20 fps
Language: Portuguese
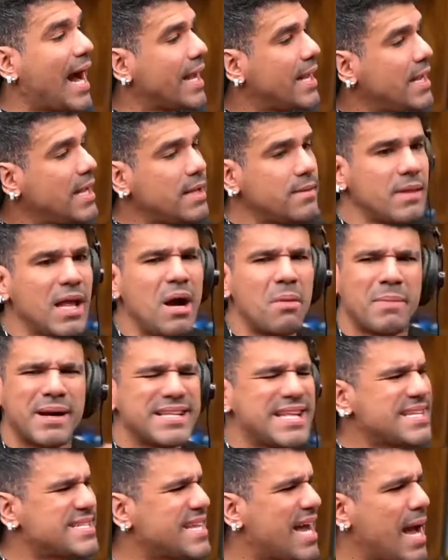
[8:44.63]
daí, coisa. não,
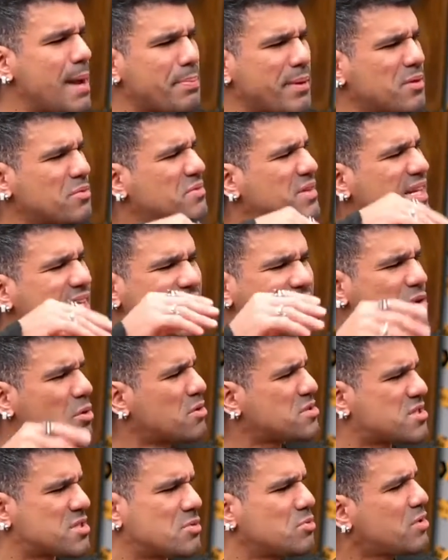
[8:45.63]
mas nessa época eu não tinha nem
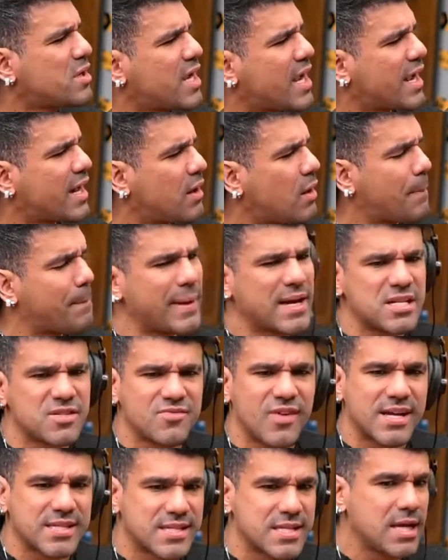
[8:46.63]
noção do que era. Eu
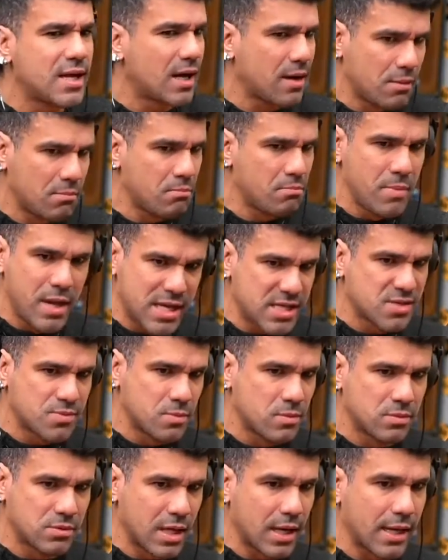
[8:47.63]
apenas fazia
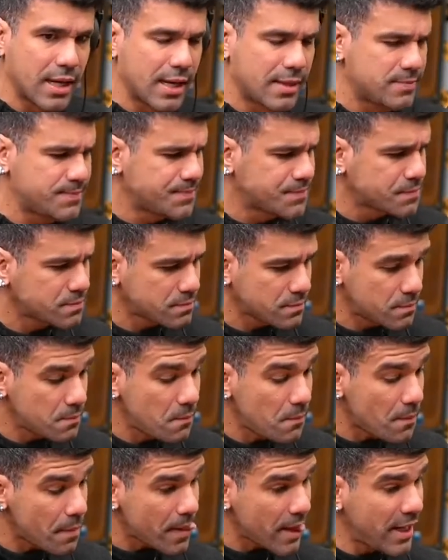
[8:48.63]
mesmo, tá ligado?
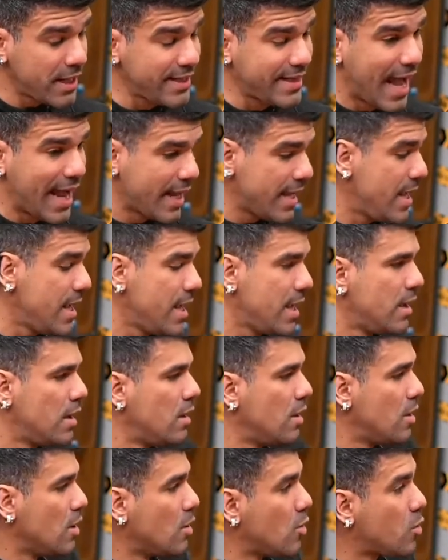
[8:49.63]
E
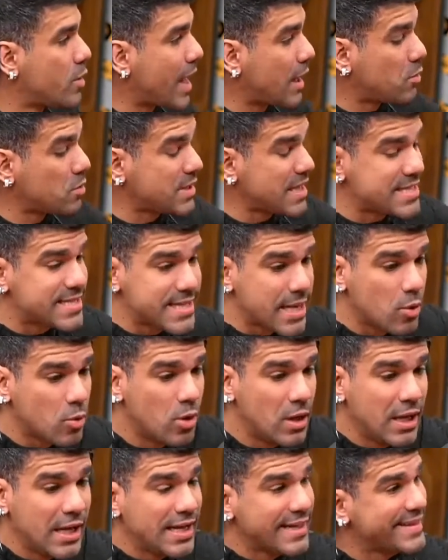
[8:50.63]
daí, o que
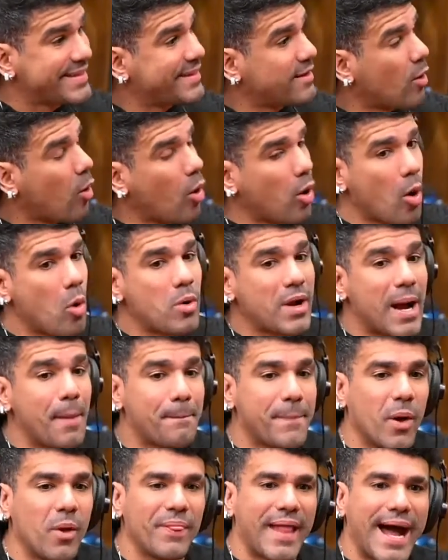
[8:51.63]
aconteceu? Rolou um
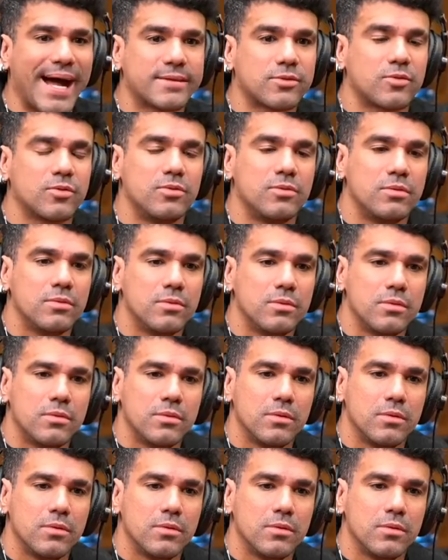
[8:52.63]
campeonato